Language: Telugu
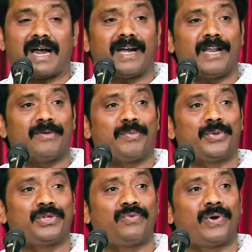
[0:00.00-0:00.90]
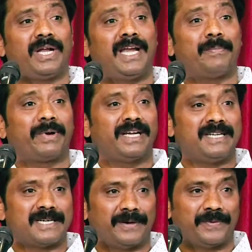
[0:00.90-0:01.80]
అక్కడనేమో పోతిఫోర్ ఇల్లు
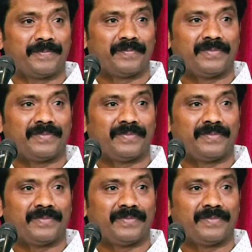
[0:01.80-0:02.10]
అప్పగించాడు